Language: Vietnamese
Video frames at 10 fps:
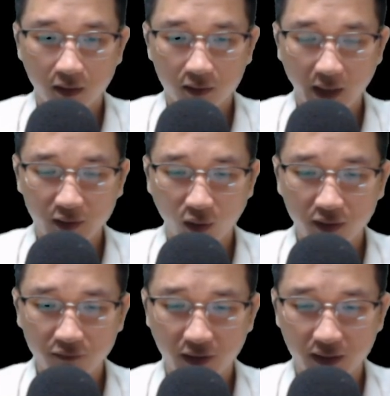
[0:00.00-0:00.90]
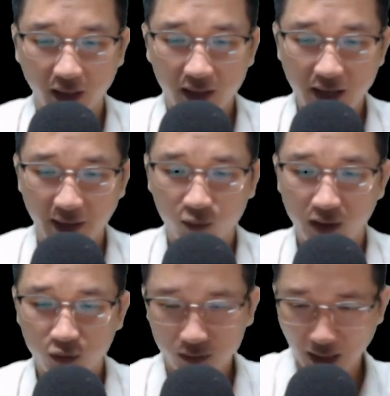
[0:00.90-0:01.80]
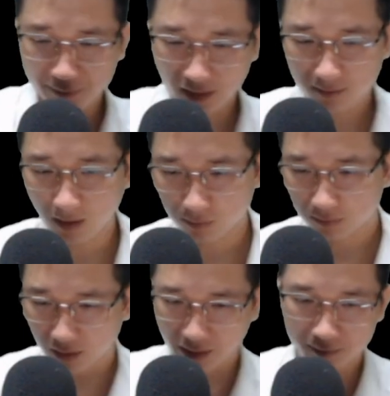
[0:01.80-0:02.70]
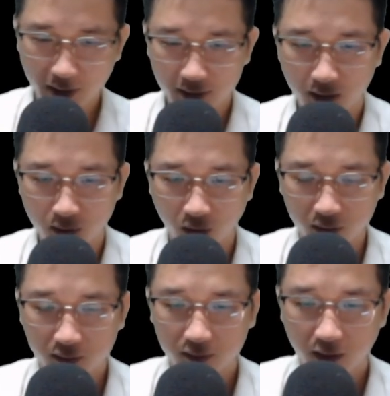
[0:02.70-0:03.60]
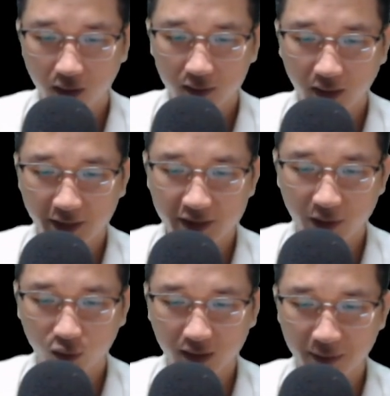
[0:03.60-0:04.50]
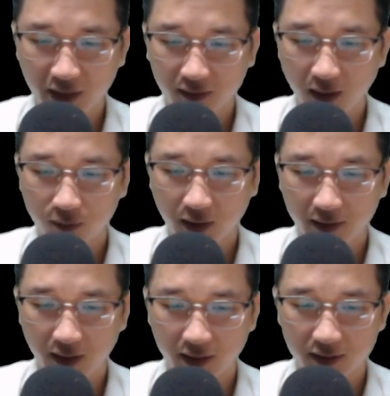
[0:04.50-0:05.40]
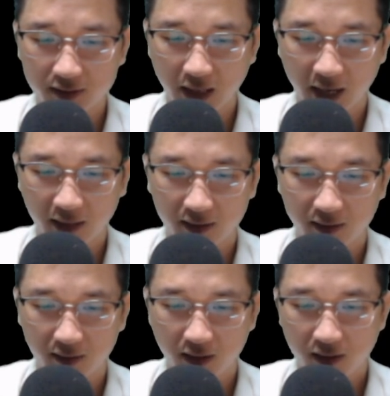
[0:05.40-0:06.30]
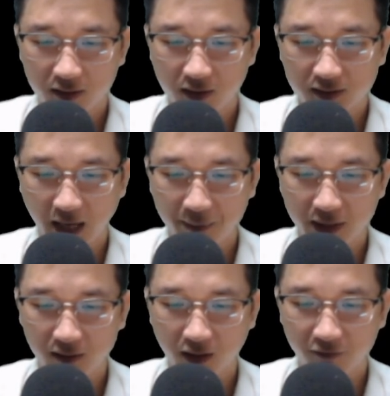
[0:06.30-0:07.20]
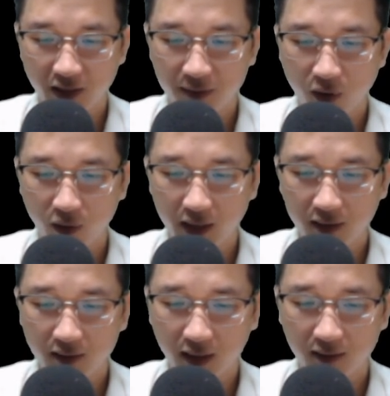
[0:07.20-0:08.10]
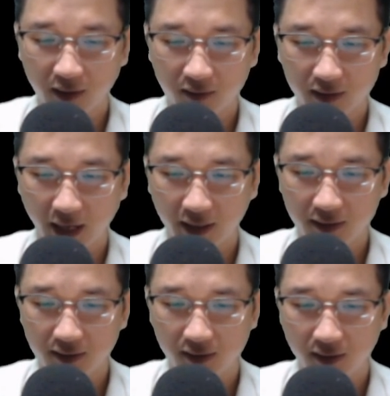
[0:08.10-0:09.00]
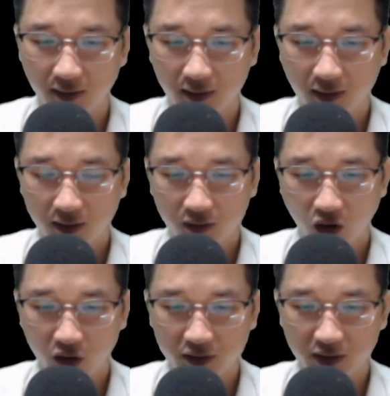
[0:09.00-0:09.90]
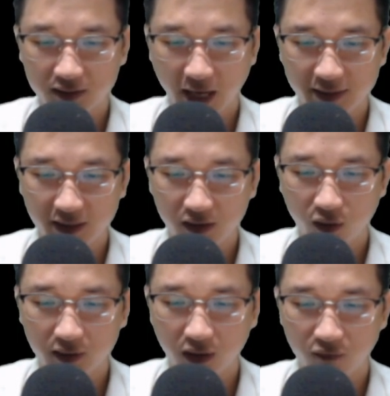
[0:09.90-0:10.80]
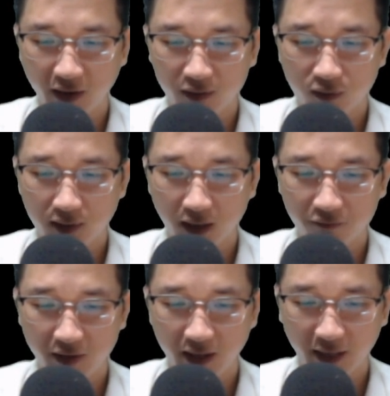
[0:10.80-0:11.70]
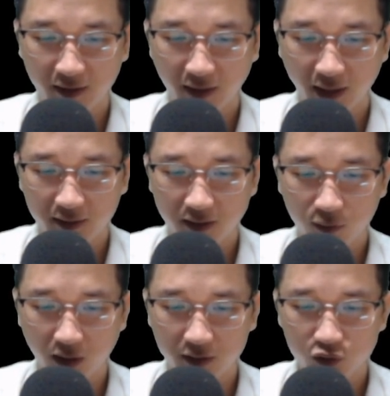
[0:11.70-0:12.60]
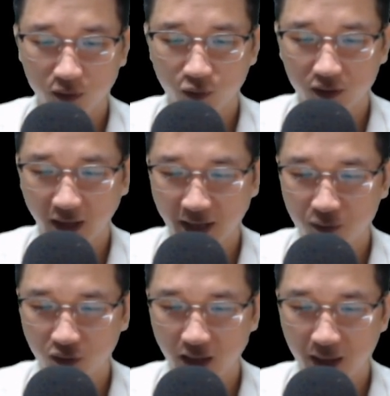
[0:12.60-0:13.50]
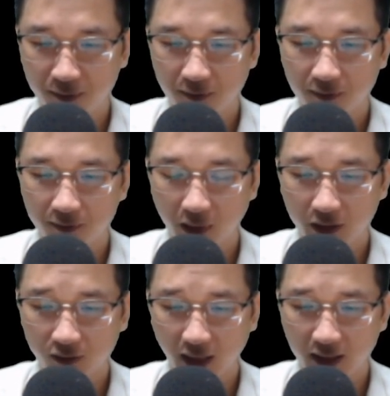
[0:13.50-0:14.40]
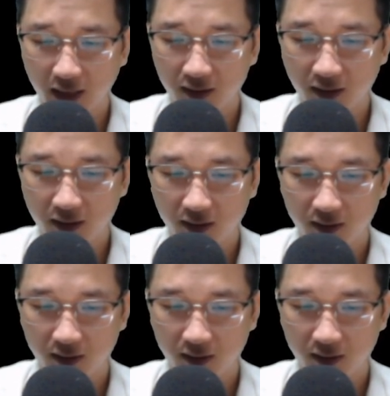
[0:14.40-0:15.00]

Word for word: Đế Tuấn vừa thấy đại quân của Tam Nhãn Tộc liền biết không ổn. Thành trì của Tam Nhãn Tộc cách đây rất xa. Cương giả bình thường phải đi bộ ít nhất là nửa tháng. Còn cương giả trí tôn cửu văn cũng cần phi hành hết tốc lực suốt một ngày một đêm mới có thể đến nơi.